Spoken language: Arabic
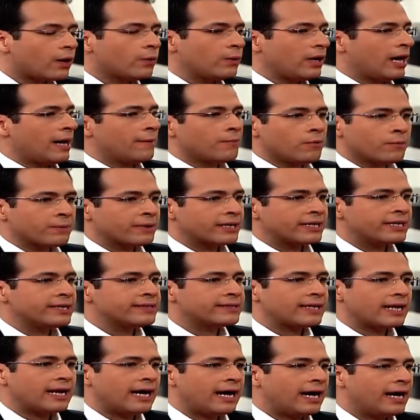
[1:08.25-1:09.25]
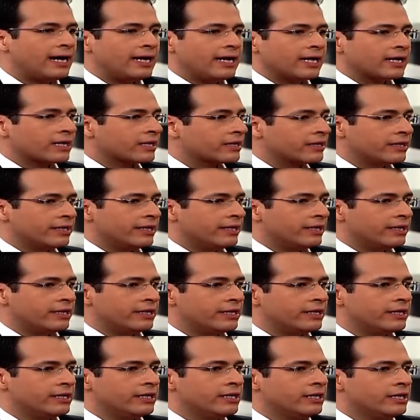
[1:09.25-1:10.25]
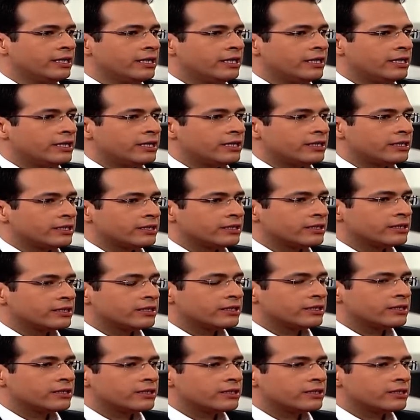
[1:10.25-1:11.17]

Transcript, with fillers: او لا ممكن انت لحالك آه انا بدي